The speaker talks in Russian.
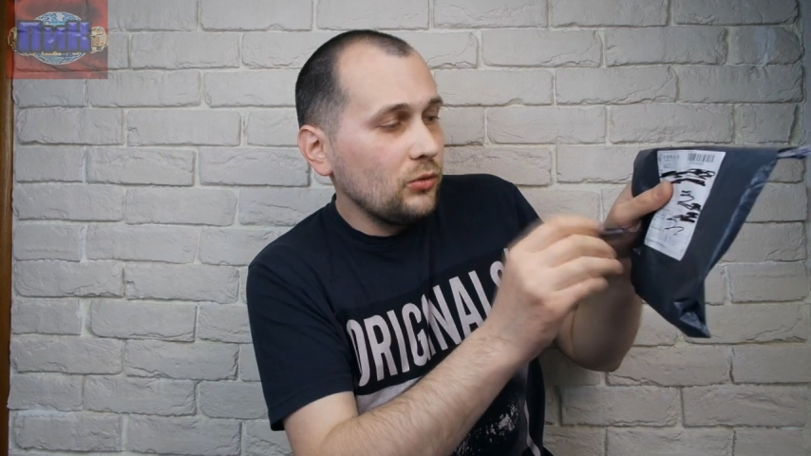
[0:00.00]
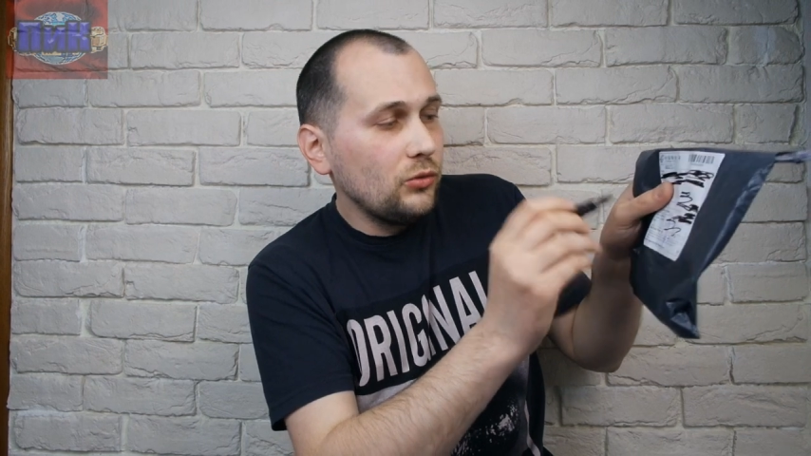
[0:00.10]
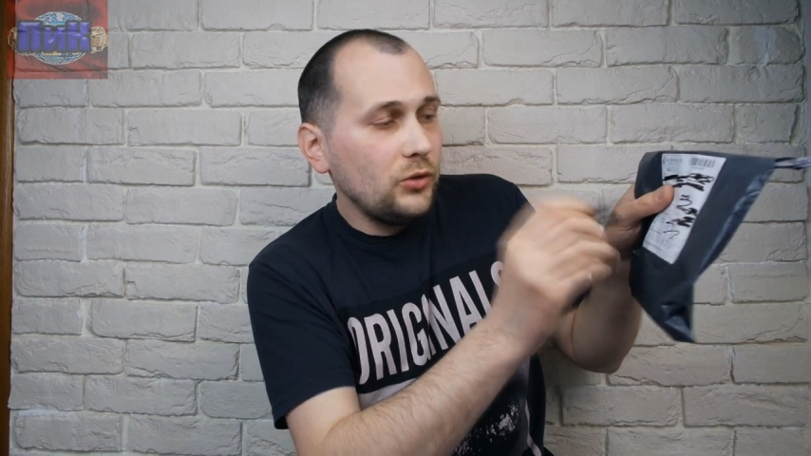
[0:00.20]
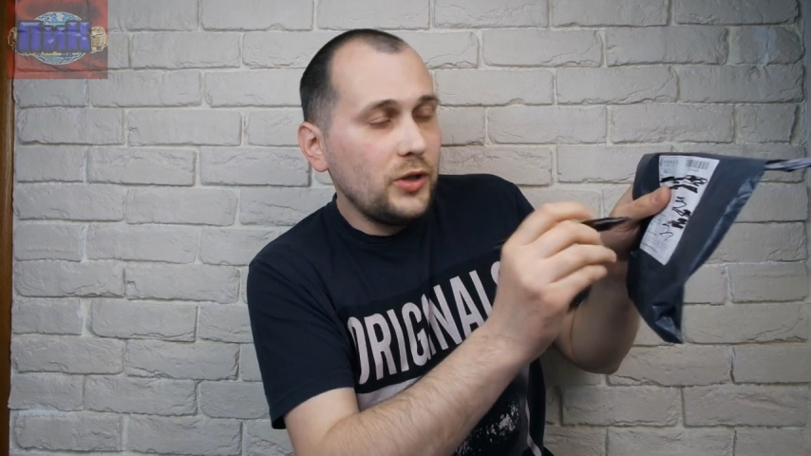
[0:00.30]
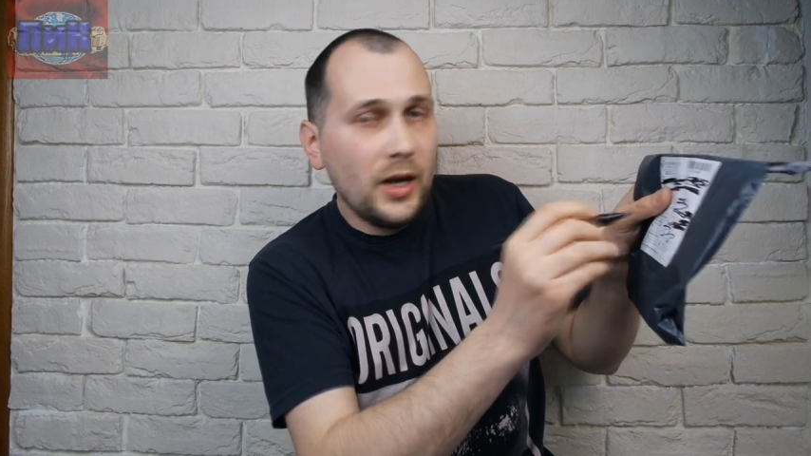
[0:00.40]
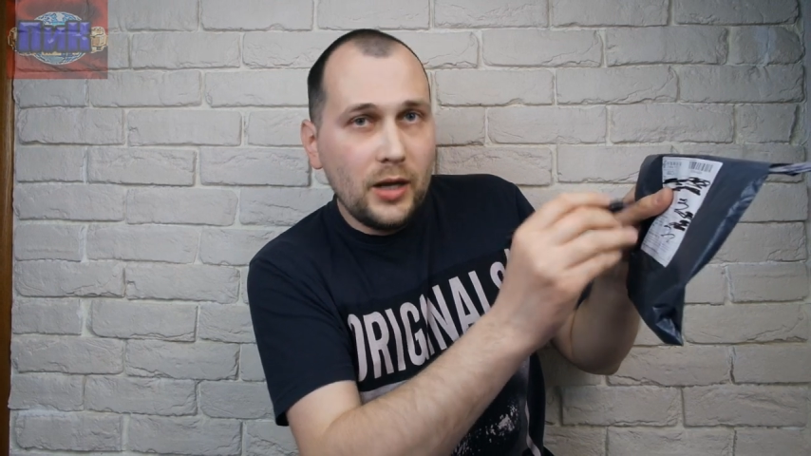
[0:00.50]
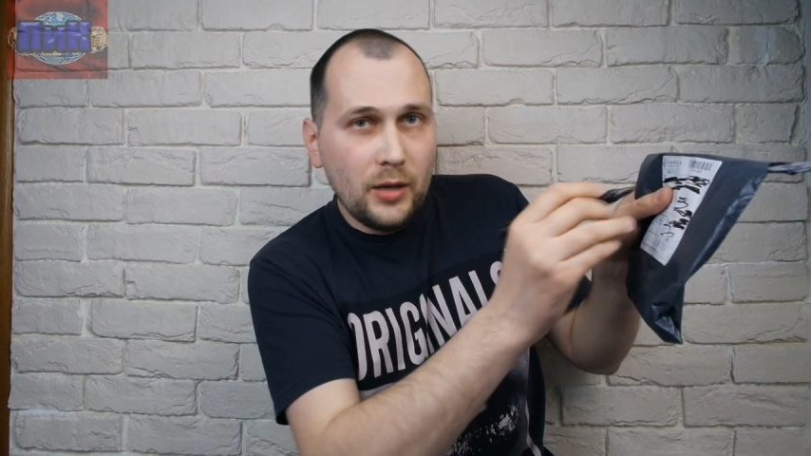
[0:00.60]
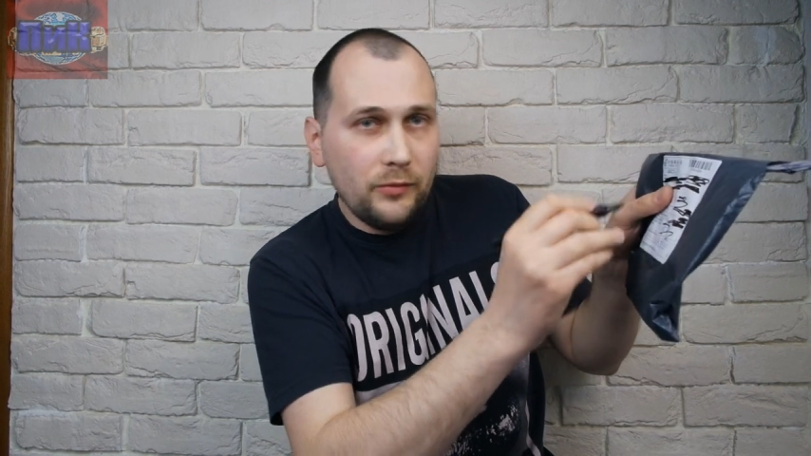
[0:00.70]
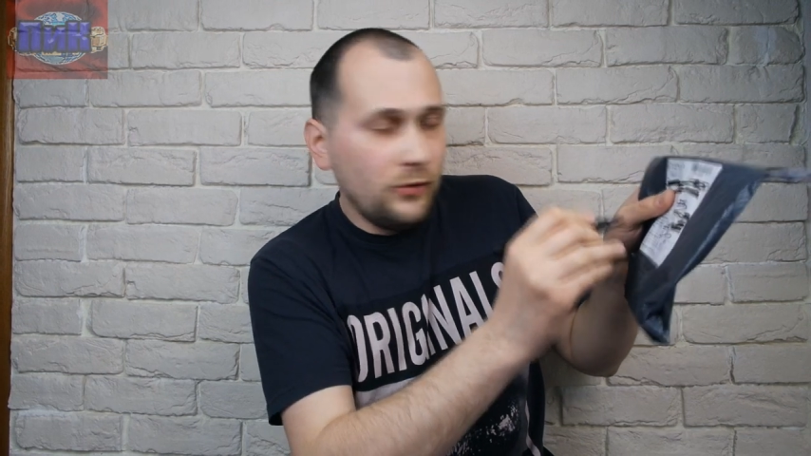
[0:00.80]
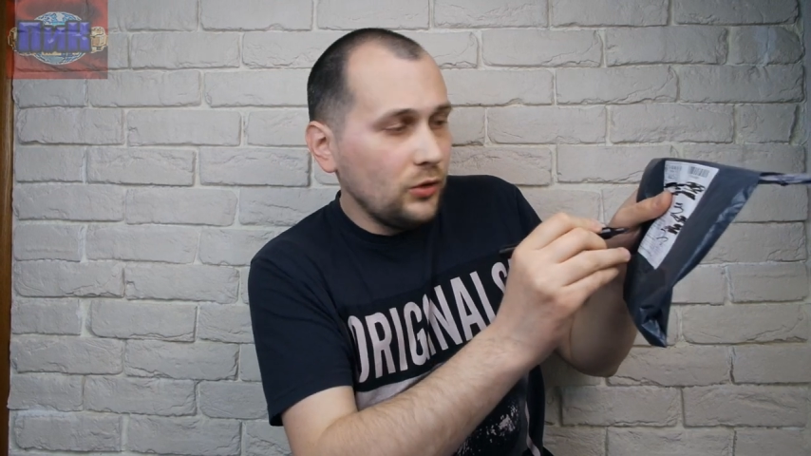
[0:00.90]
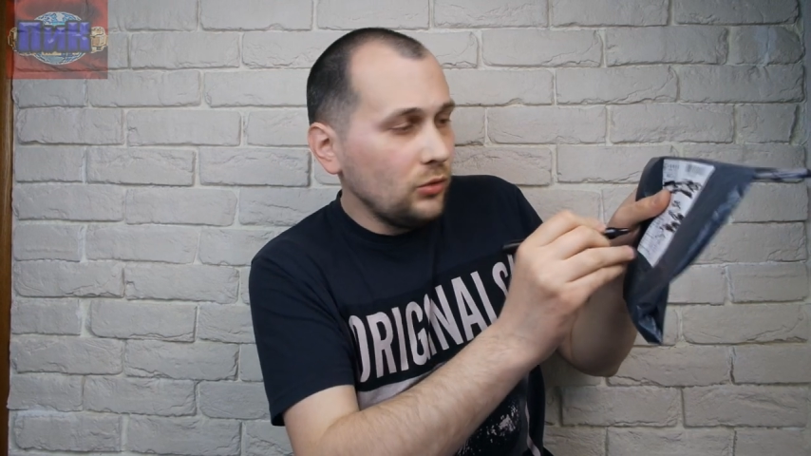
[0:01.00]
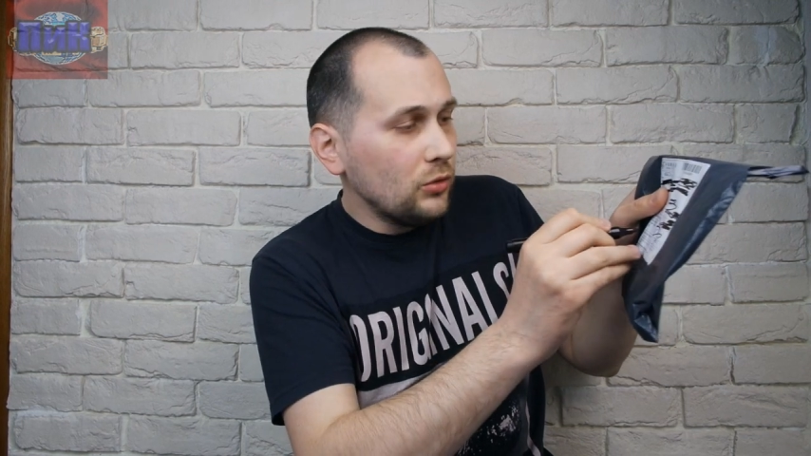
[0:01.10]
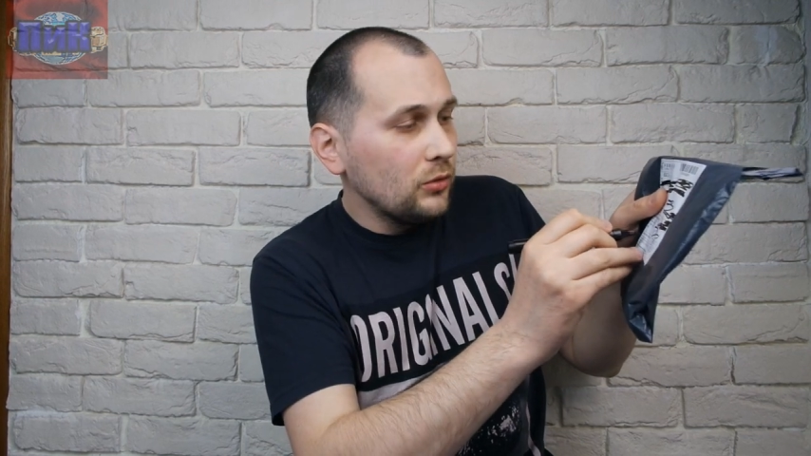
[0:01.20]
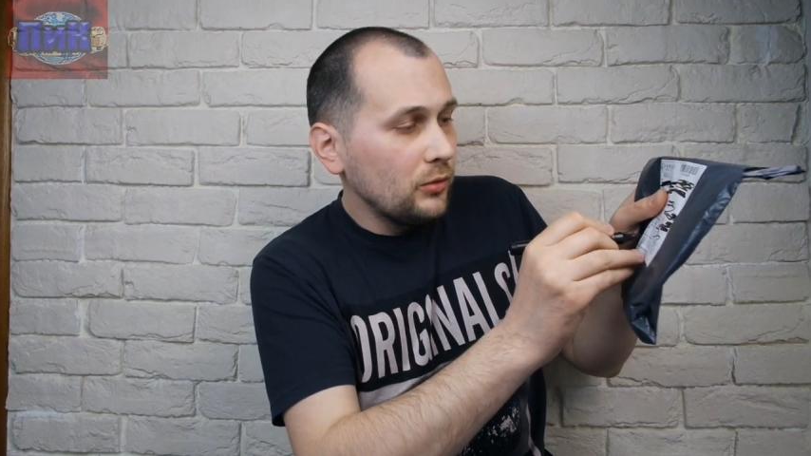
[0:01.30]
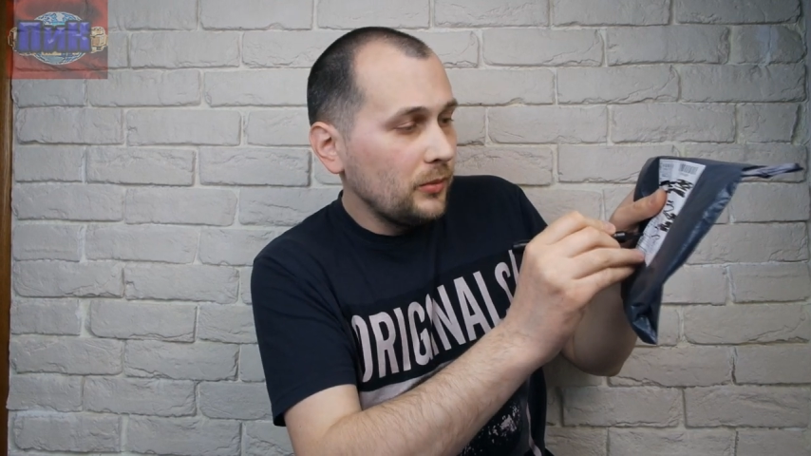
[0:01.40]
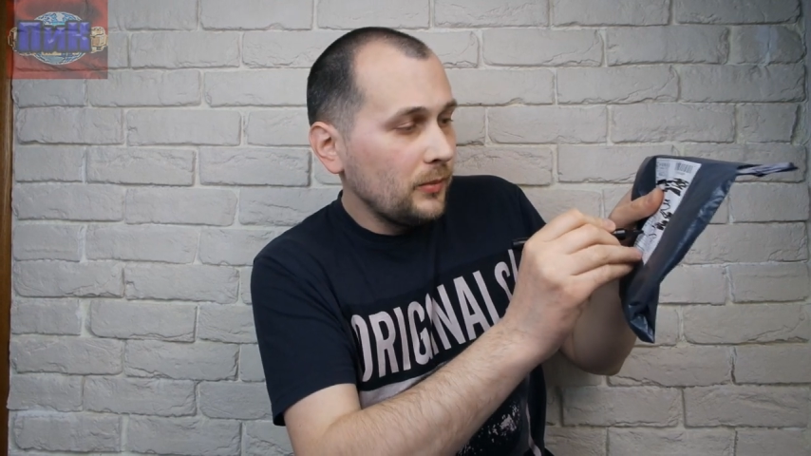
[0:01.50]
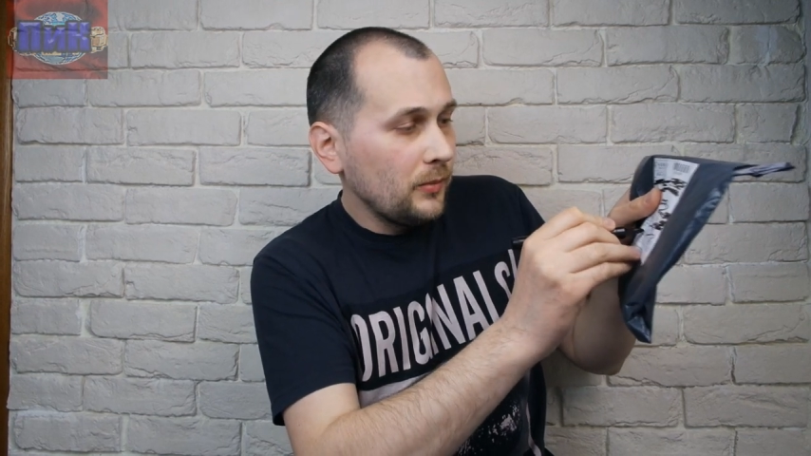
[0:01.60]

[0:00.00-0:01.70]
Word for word: Ну, я их обведу.